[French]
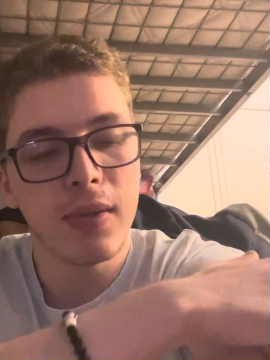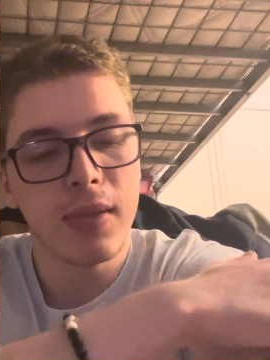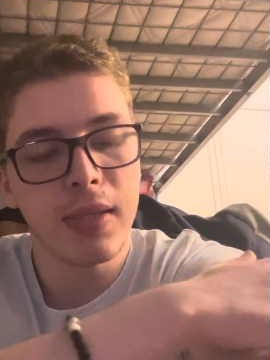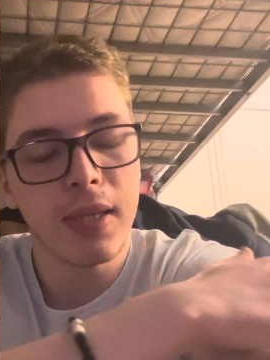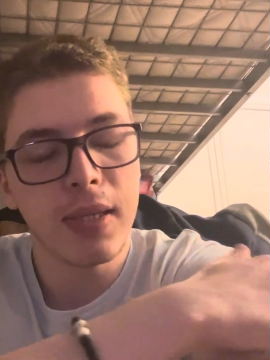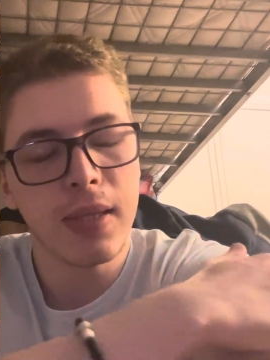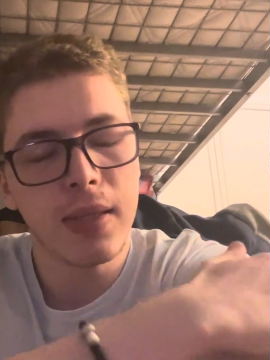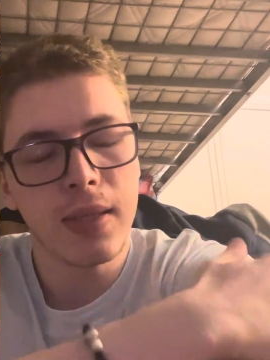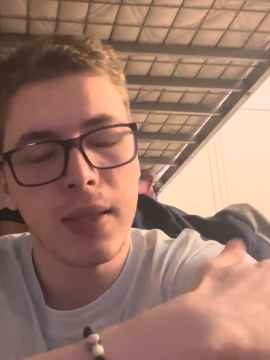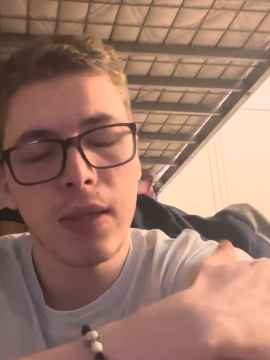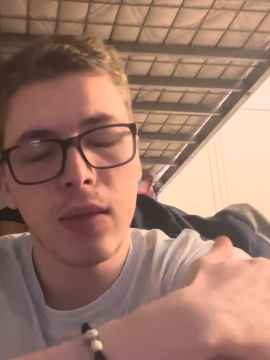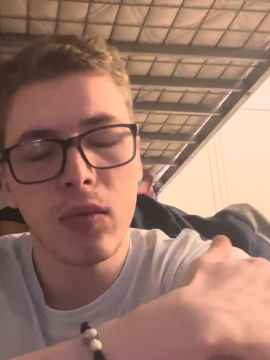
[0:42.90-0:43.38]

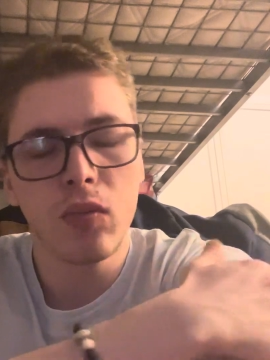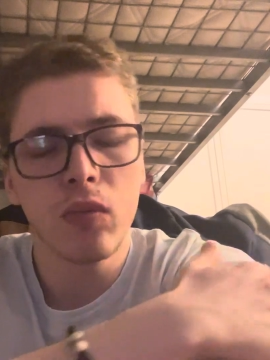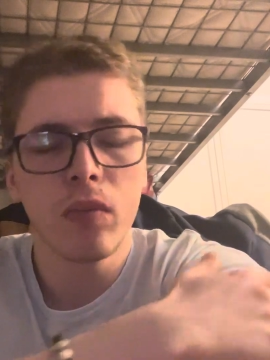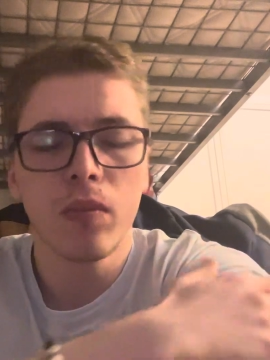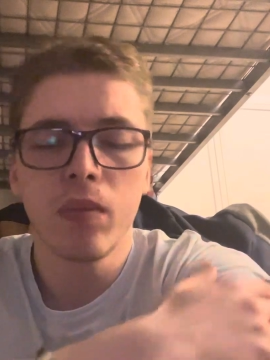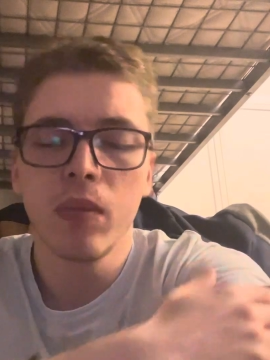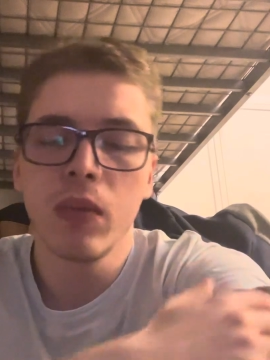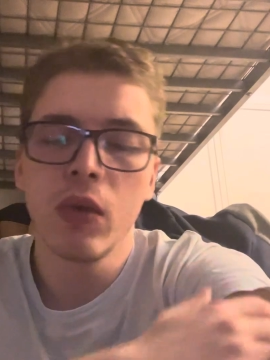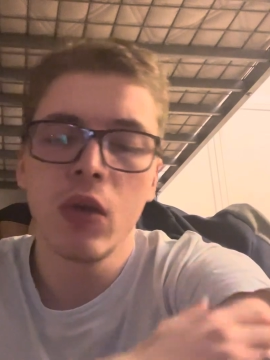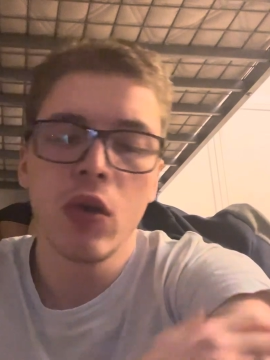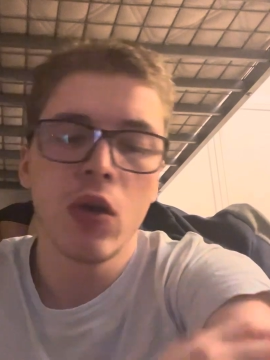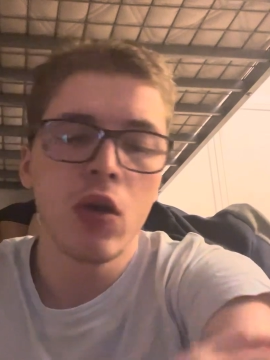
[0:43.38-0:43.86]
cette saison.
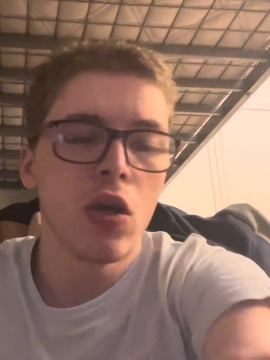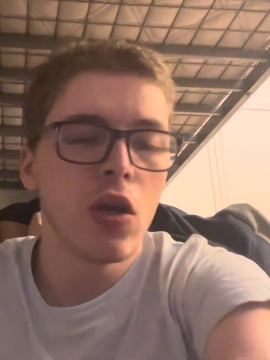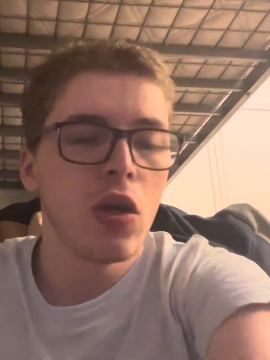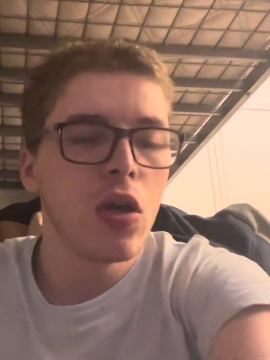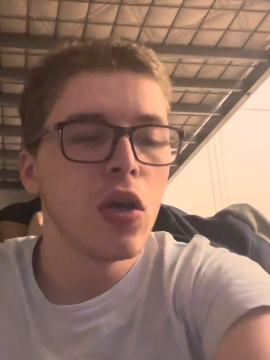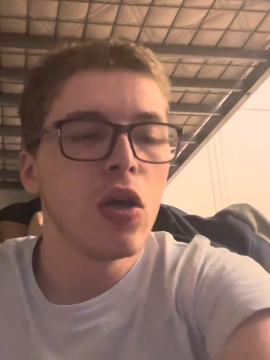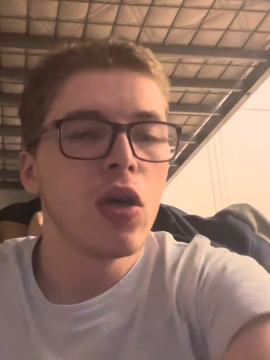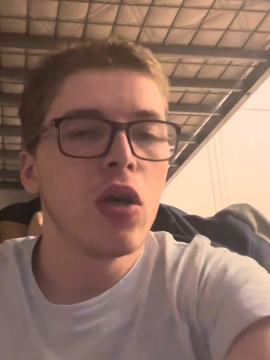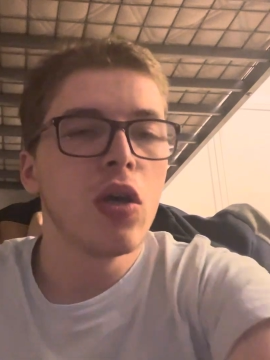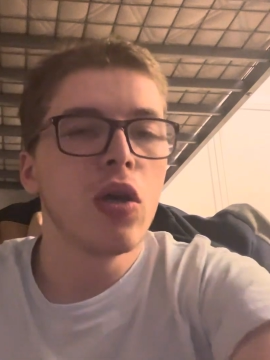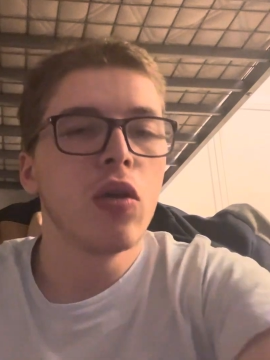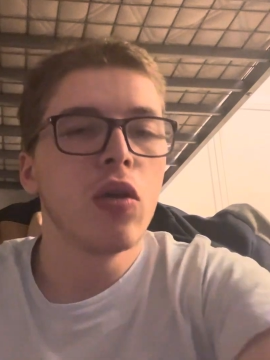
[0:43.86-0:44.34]

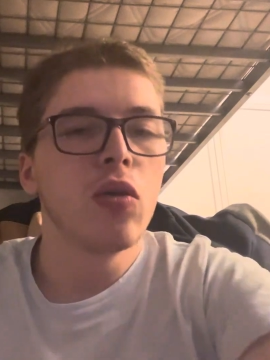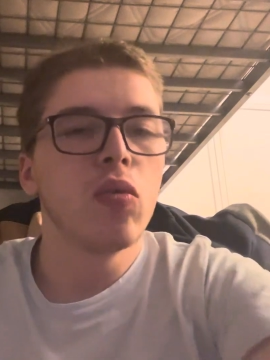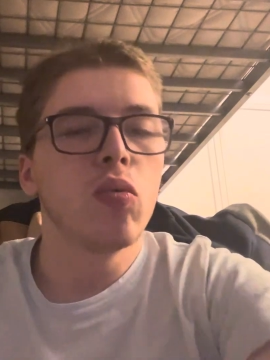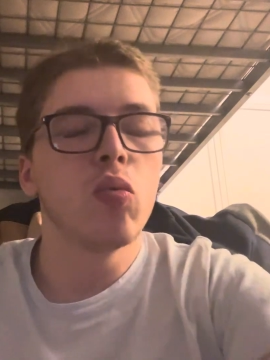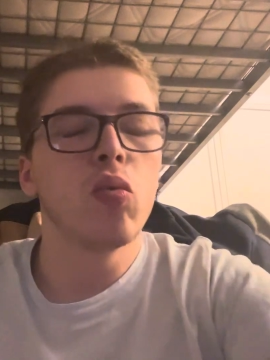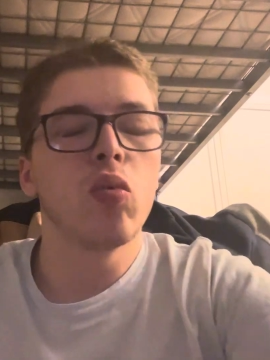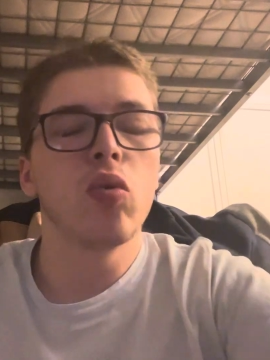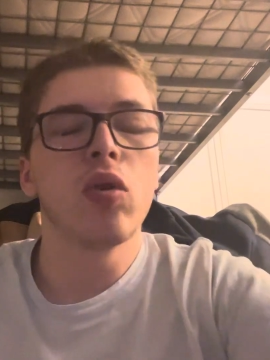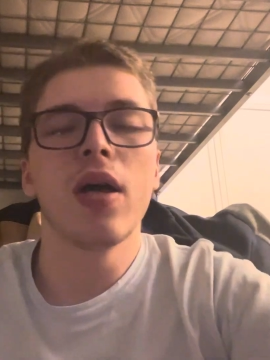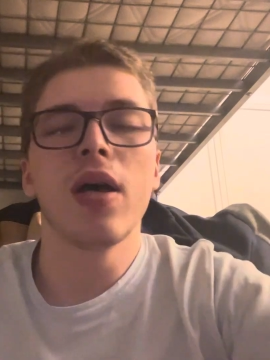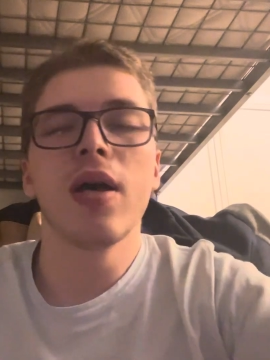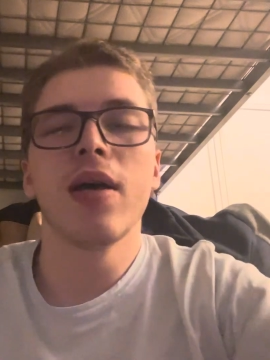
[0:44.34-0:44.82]

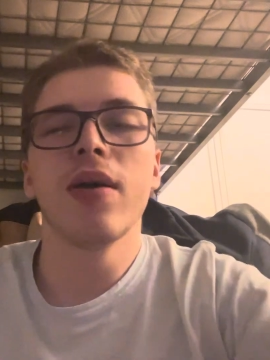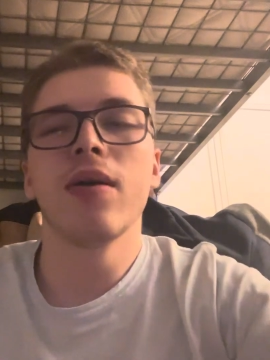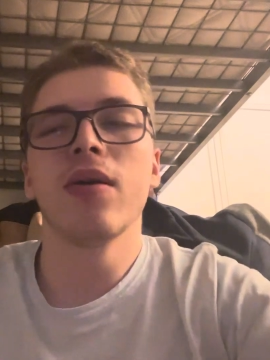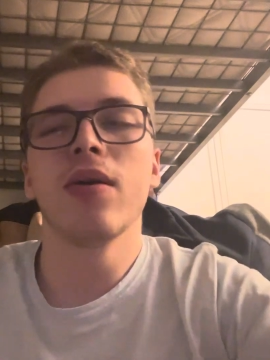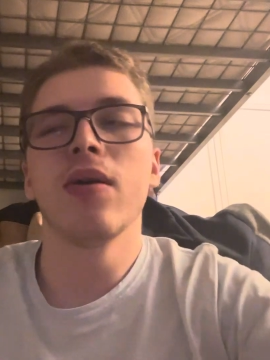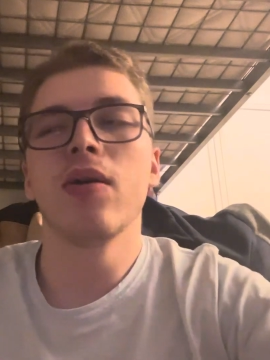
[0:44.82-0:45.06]
Donc là,